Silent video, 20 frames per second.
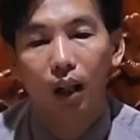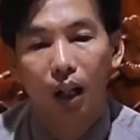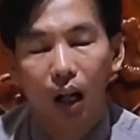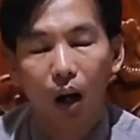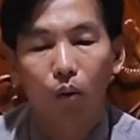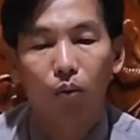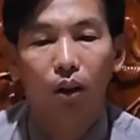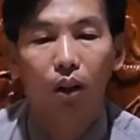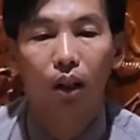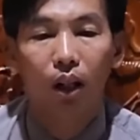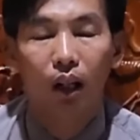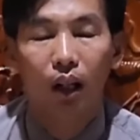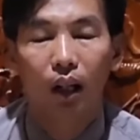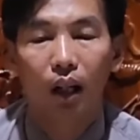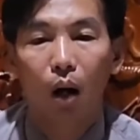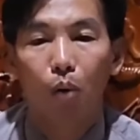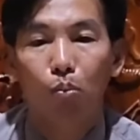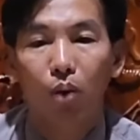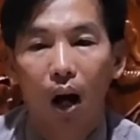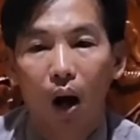là
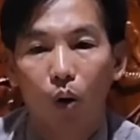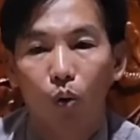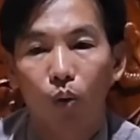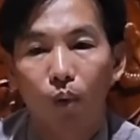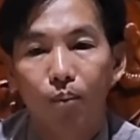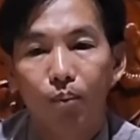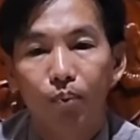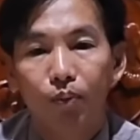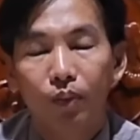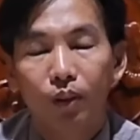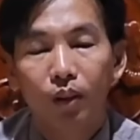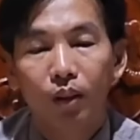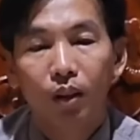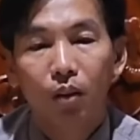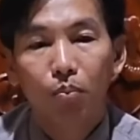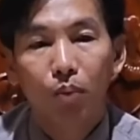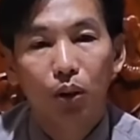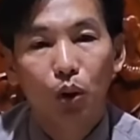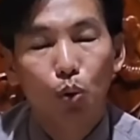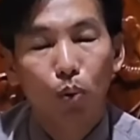nồng nồng hậu
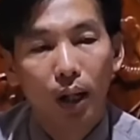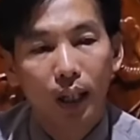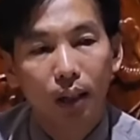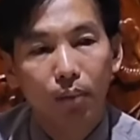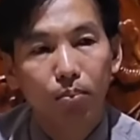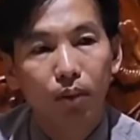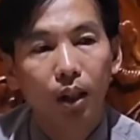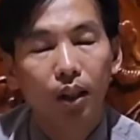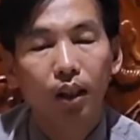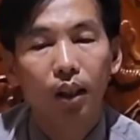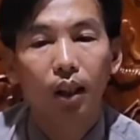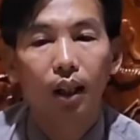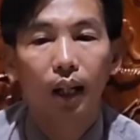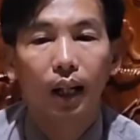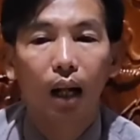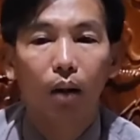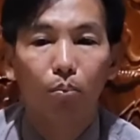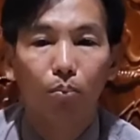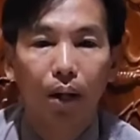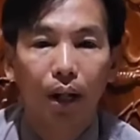mà chú ba tâm linh đó là
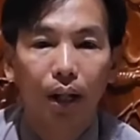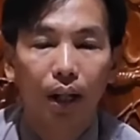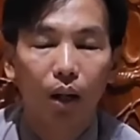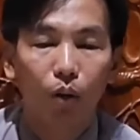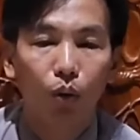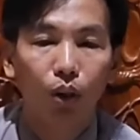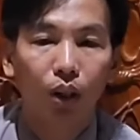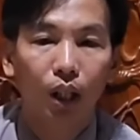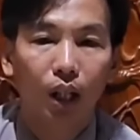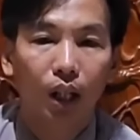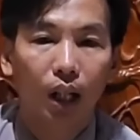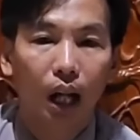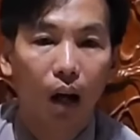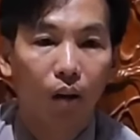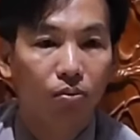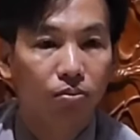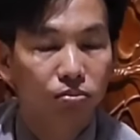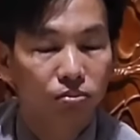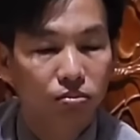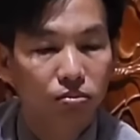đặc biệt nha quý vị là
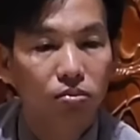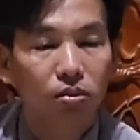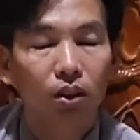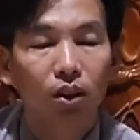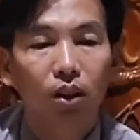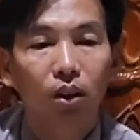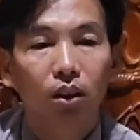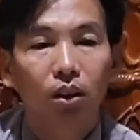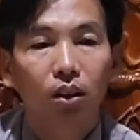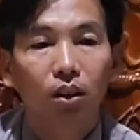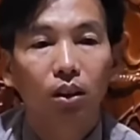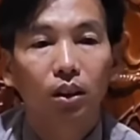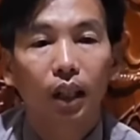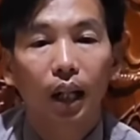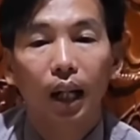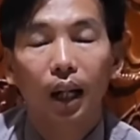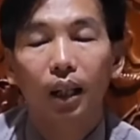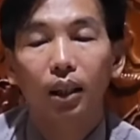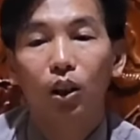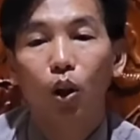ổng
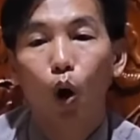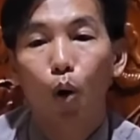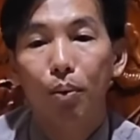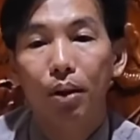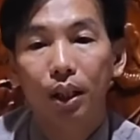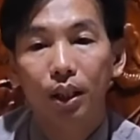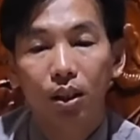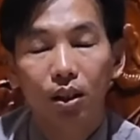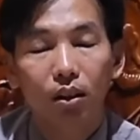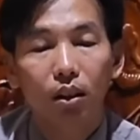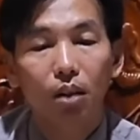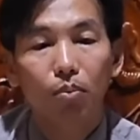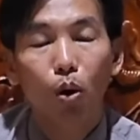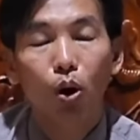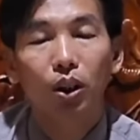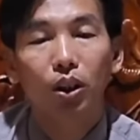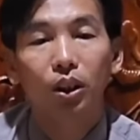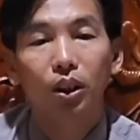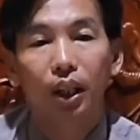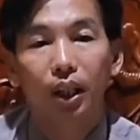sẽ cho biết trước được
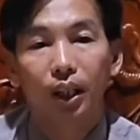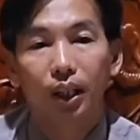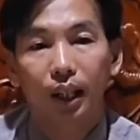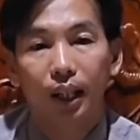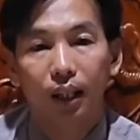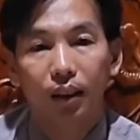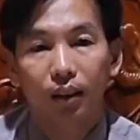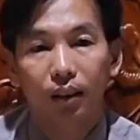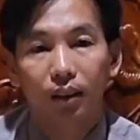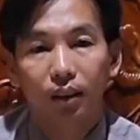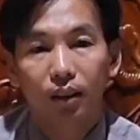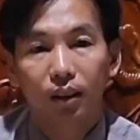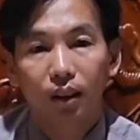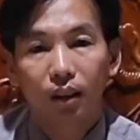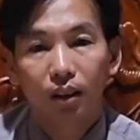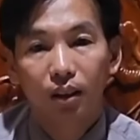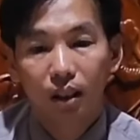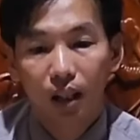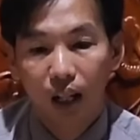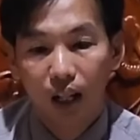mọi sự việc nha
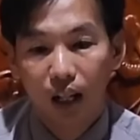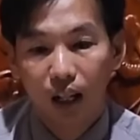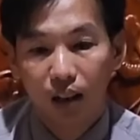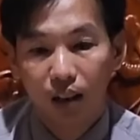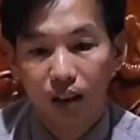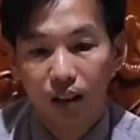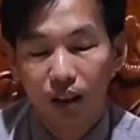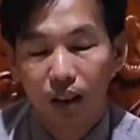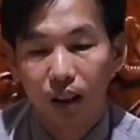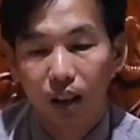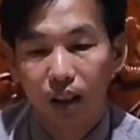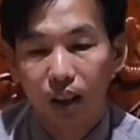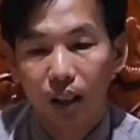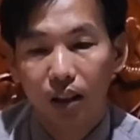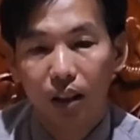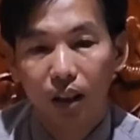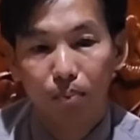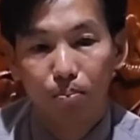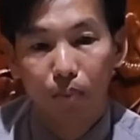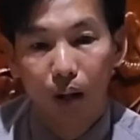như là những cái việc
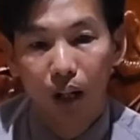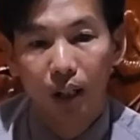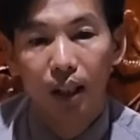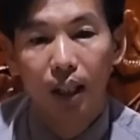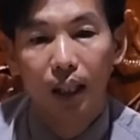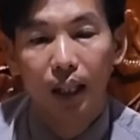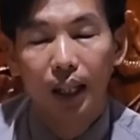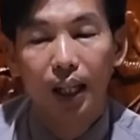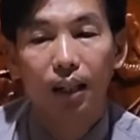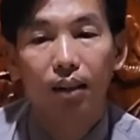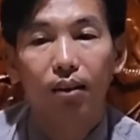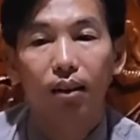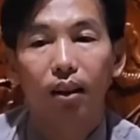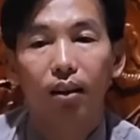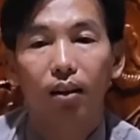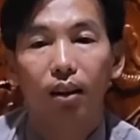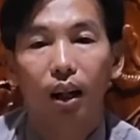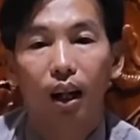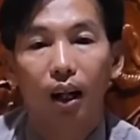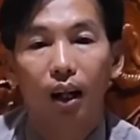dịch bệnh này kia
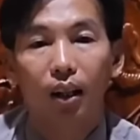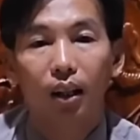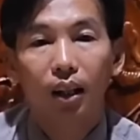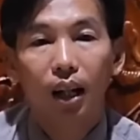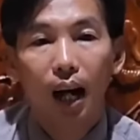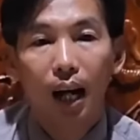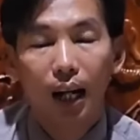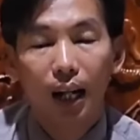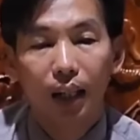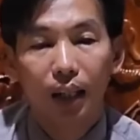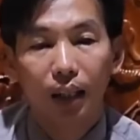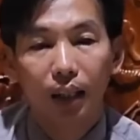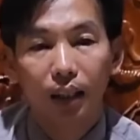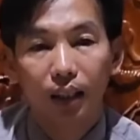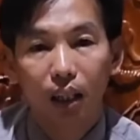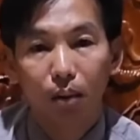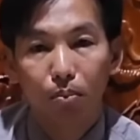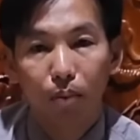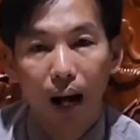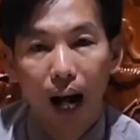đó là hay là những cái
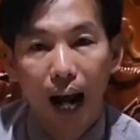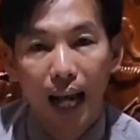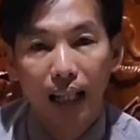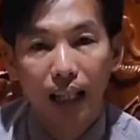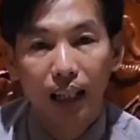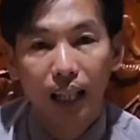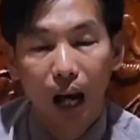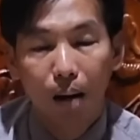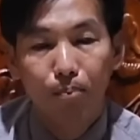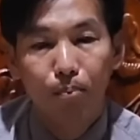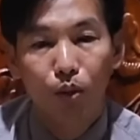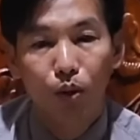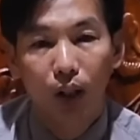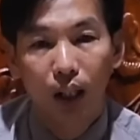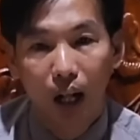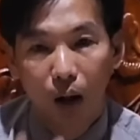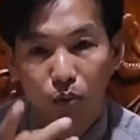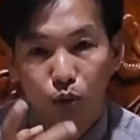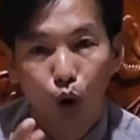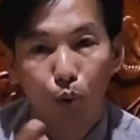việc mà ai tới thăm rồi
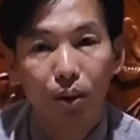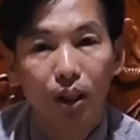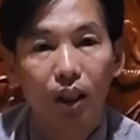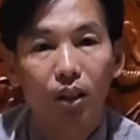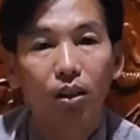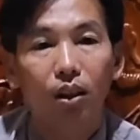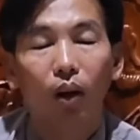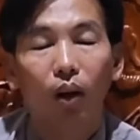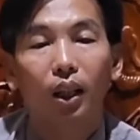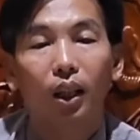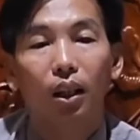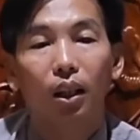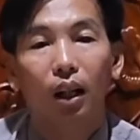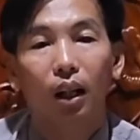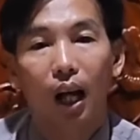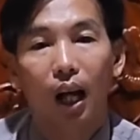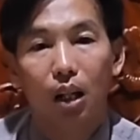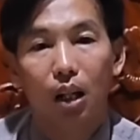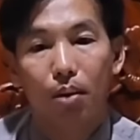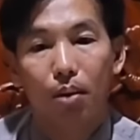nghe ổng cho biết trước đó cái từng
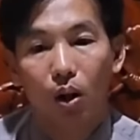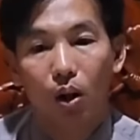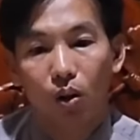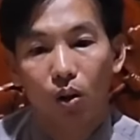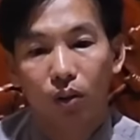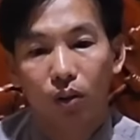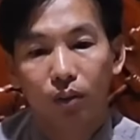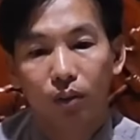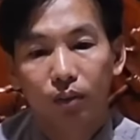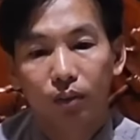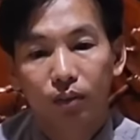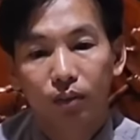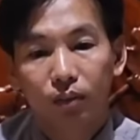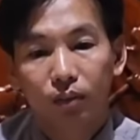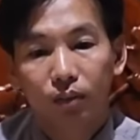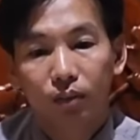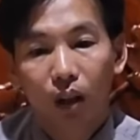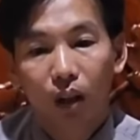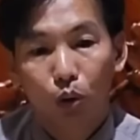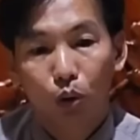lễ đó bà con
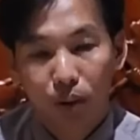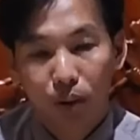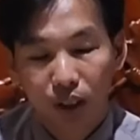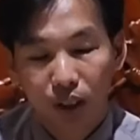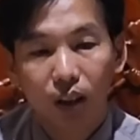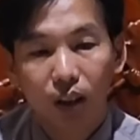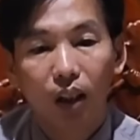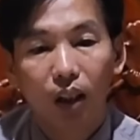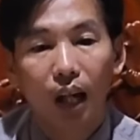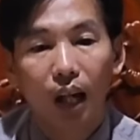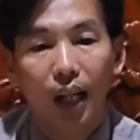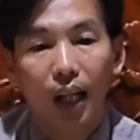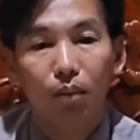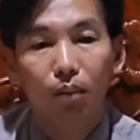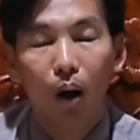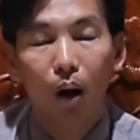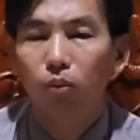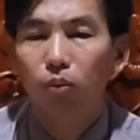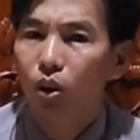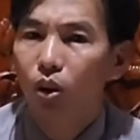ông cho biết trước cái từng lễ
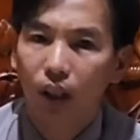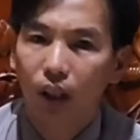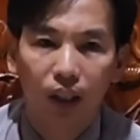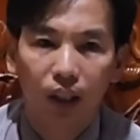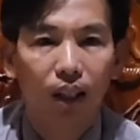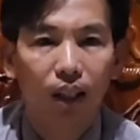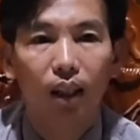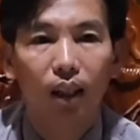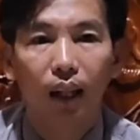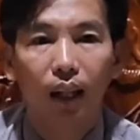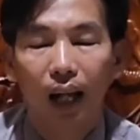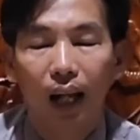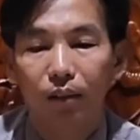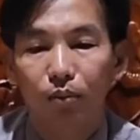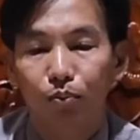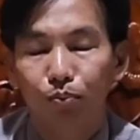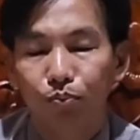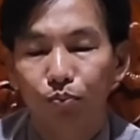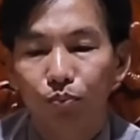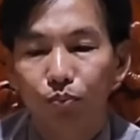đó mà ổng nói chuyện rất là lạ